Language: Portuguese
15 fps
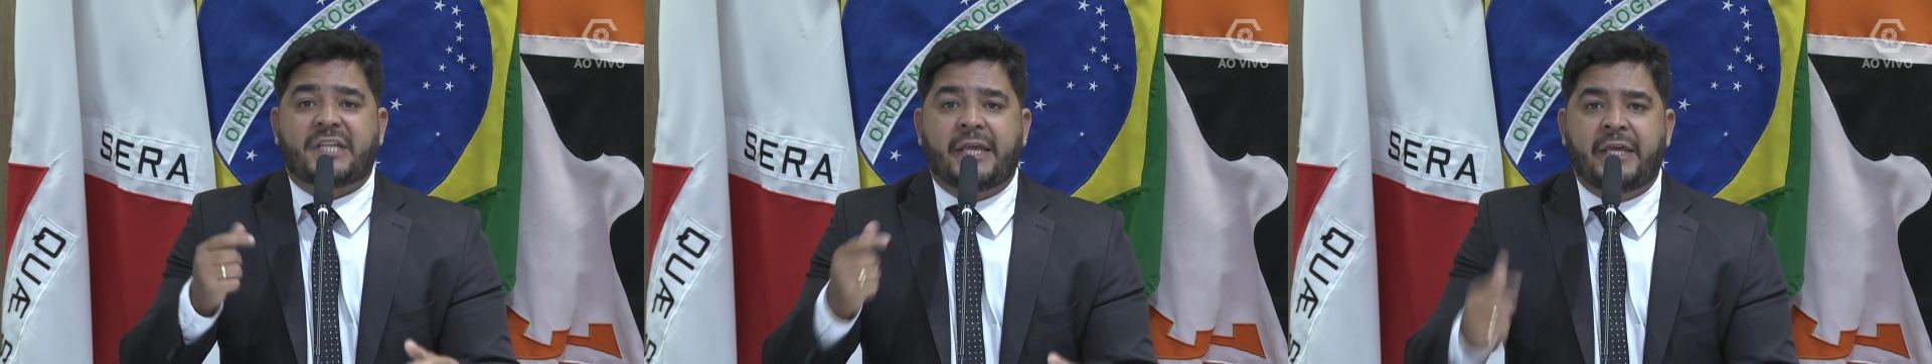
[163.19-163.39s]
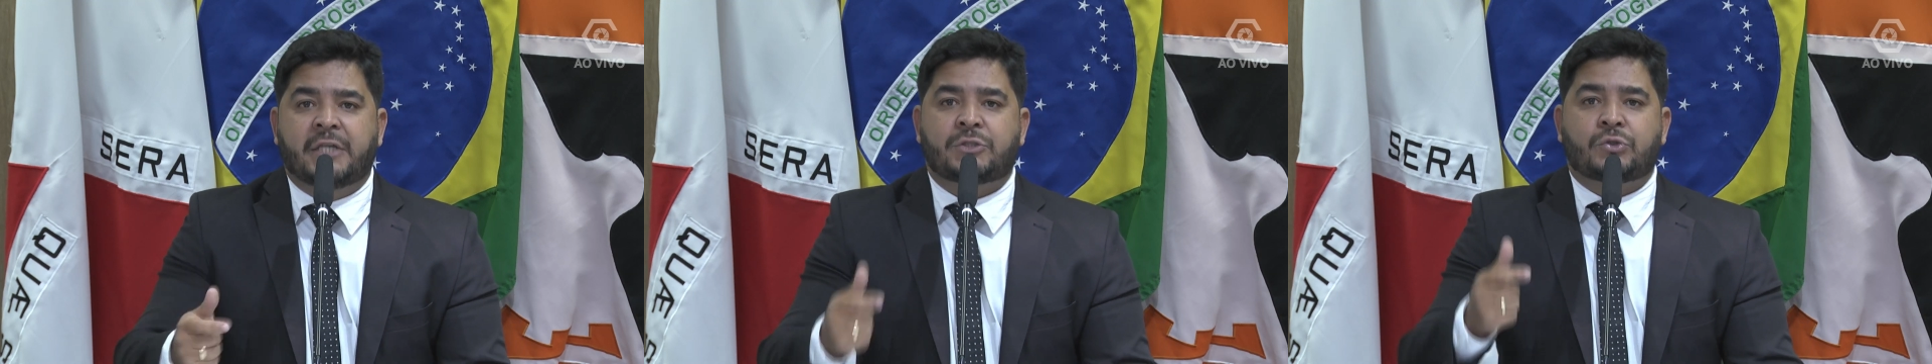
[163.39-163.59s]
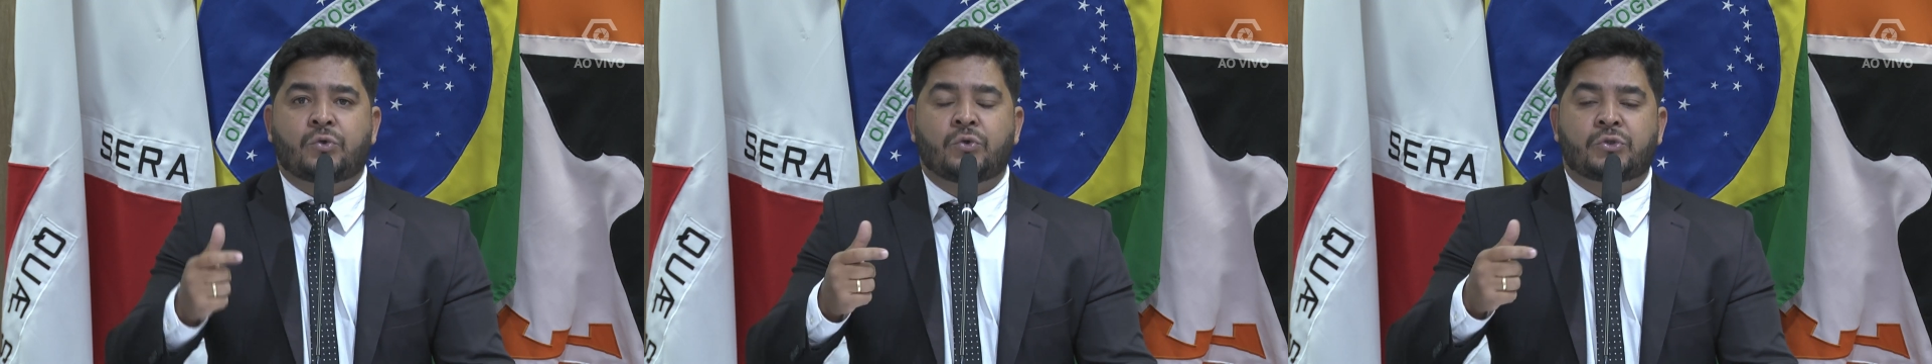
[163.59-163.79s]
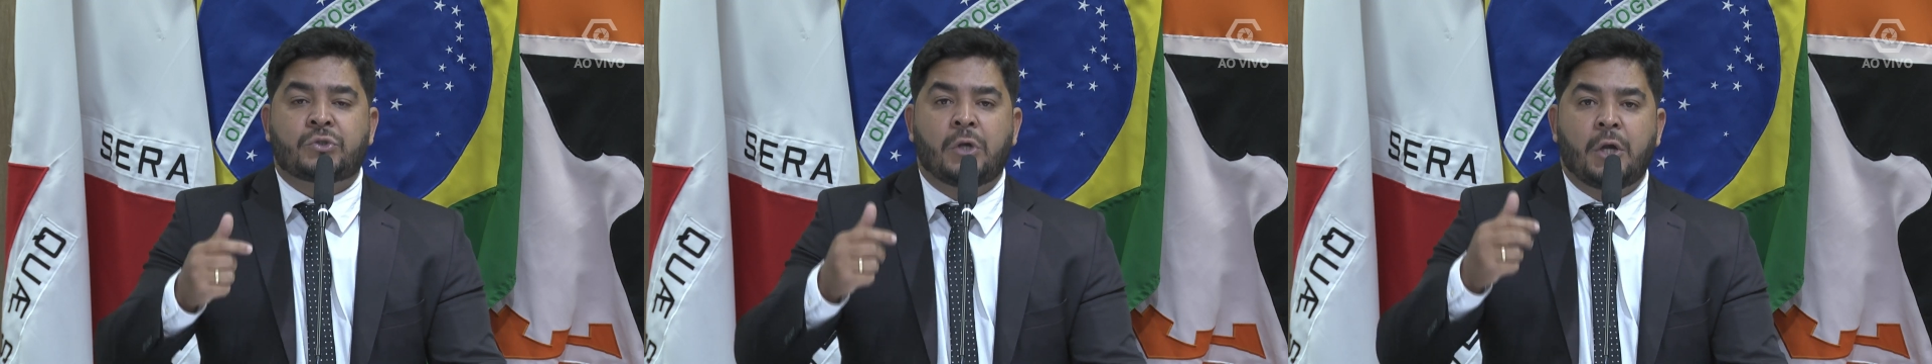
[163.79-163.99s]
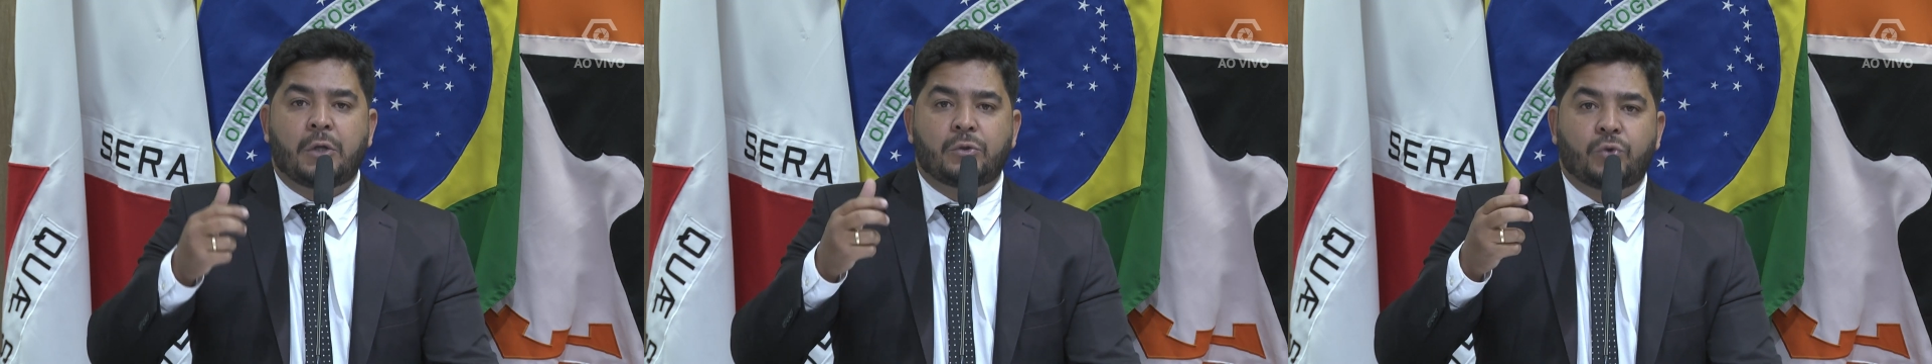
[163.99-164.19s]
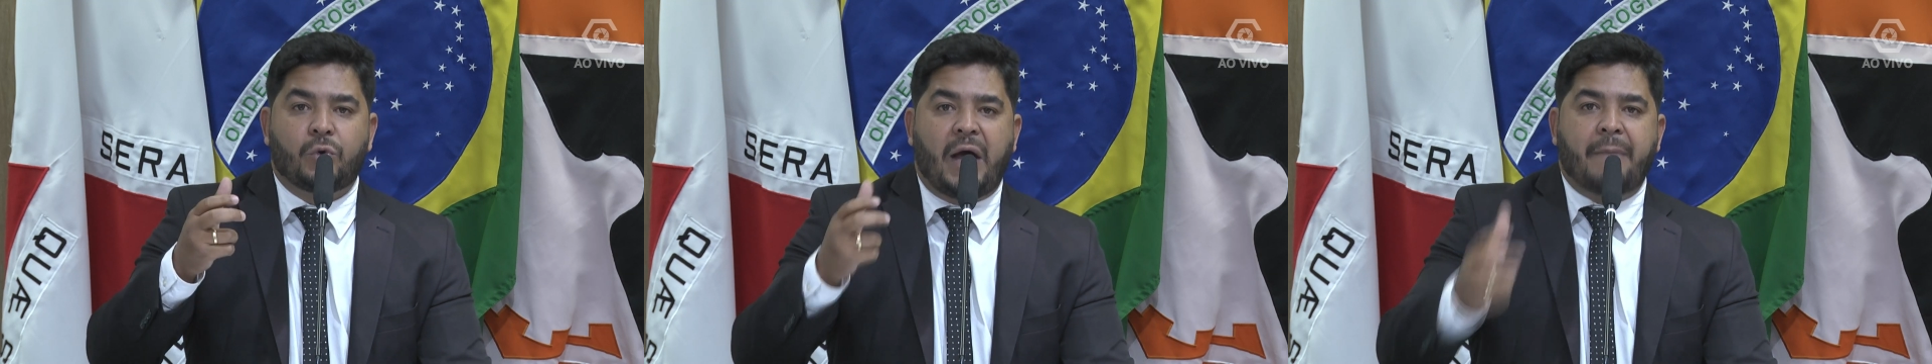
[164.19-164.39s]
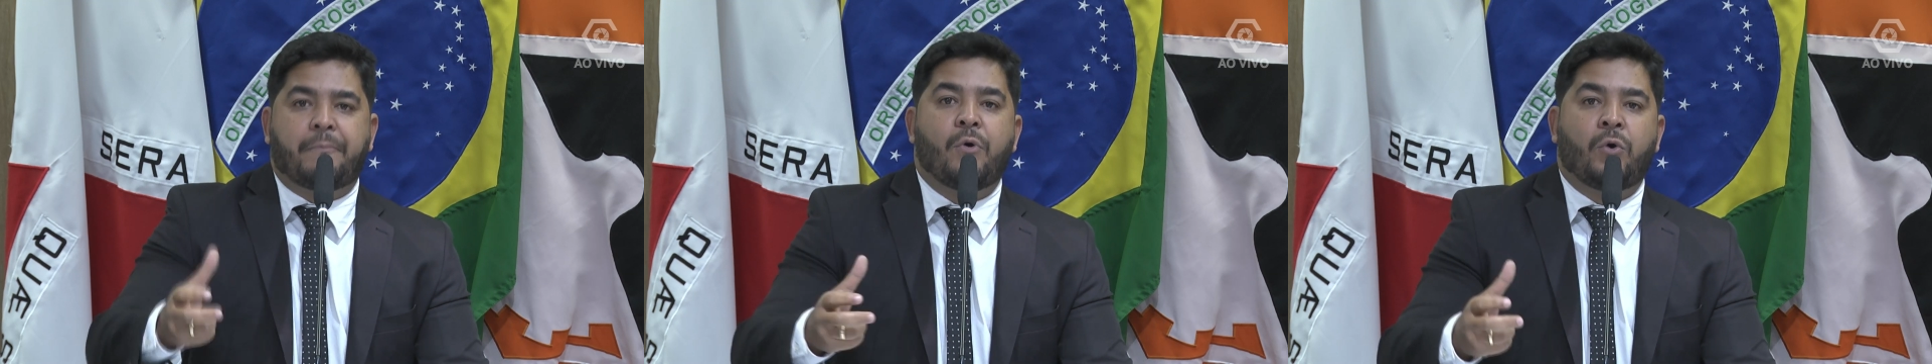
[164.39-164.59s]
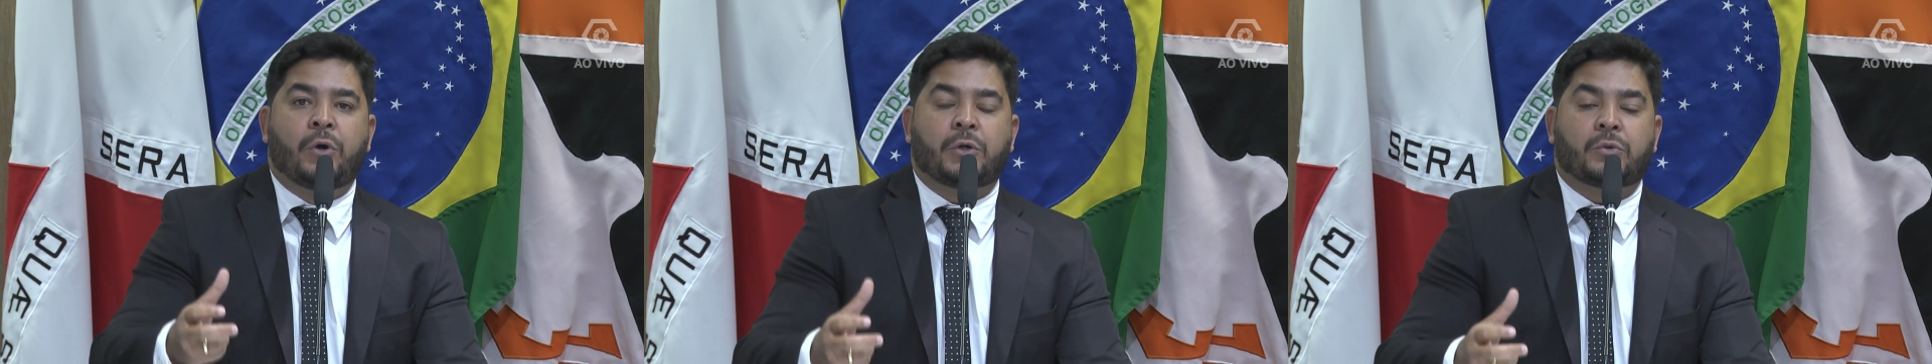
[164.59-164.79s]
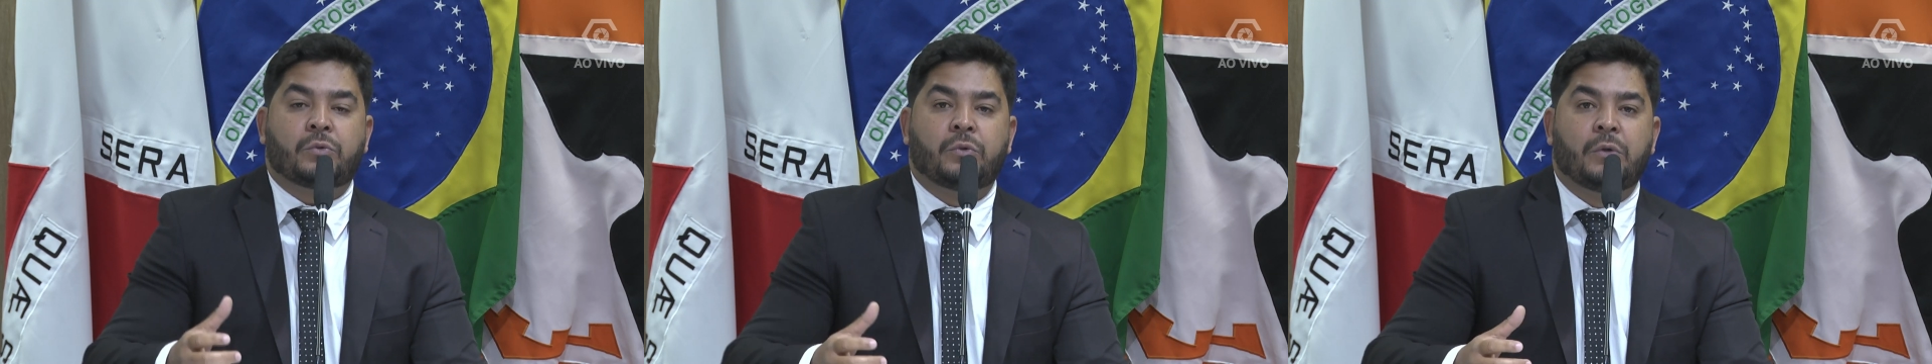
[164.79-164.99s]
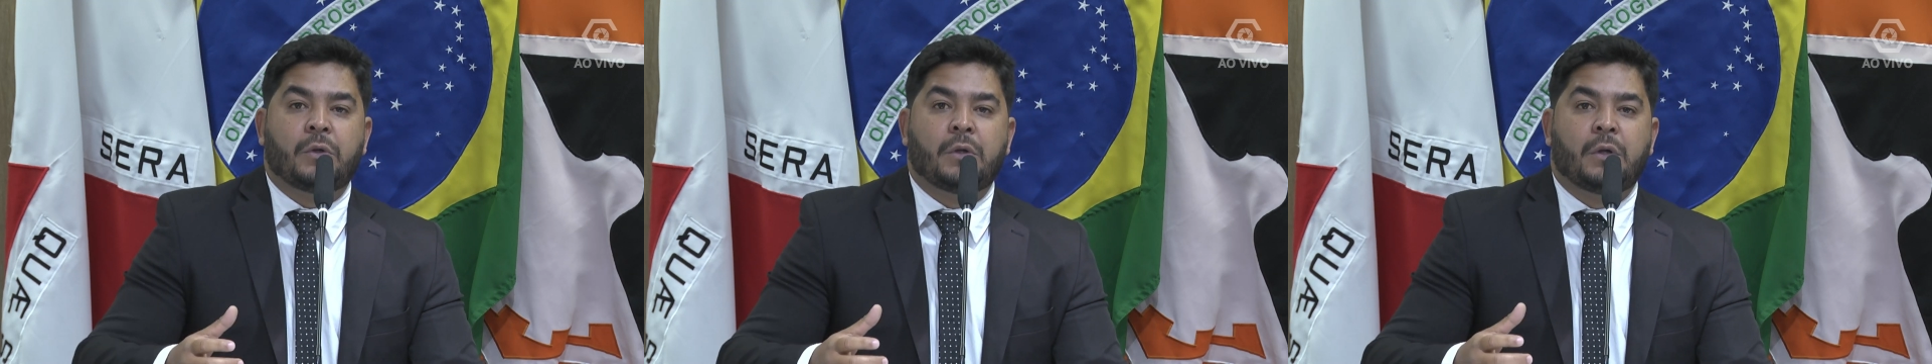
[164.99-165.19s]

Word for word: riscos do aborto